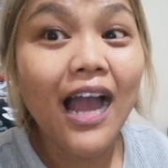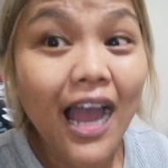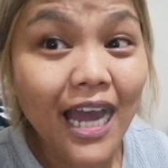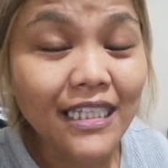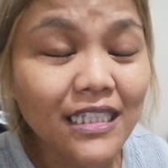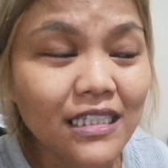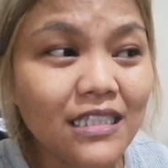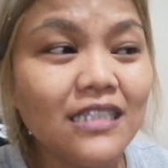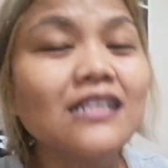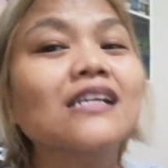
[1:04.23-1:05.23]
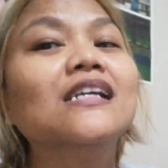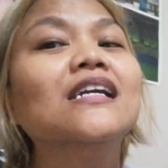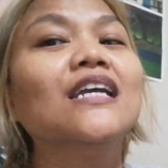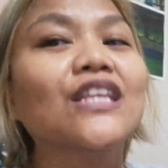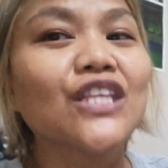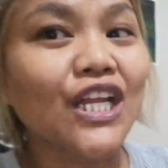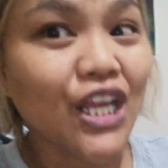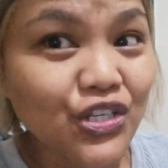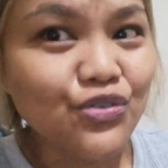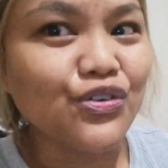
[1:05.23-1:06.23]
At,
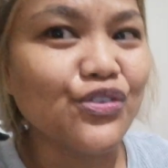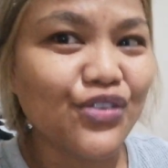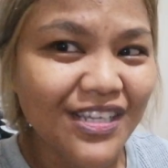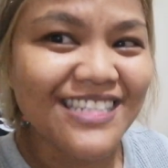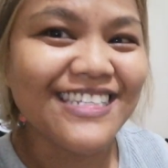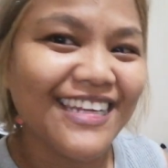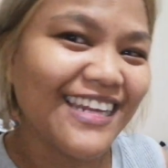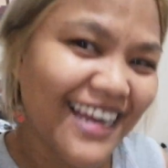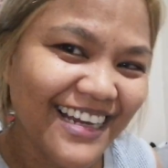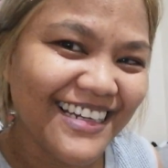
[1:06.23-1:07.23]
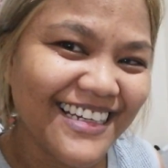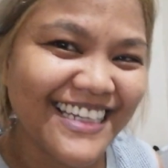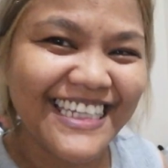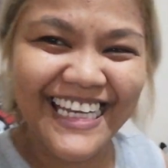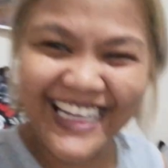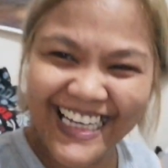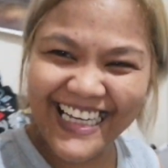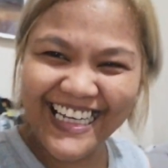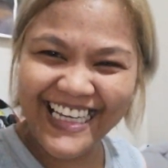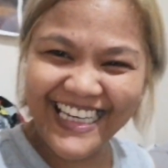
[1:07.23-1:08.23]
i-treasure nyo rin sila.
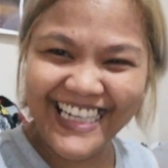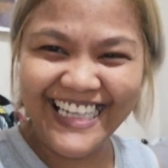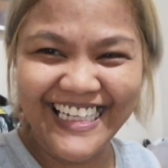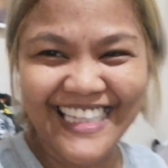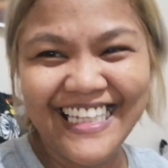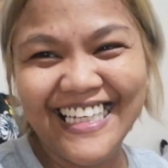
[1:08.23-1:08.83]
Ayan!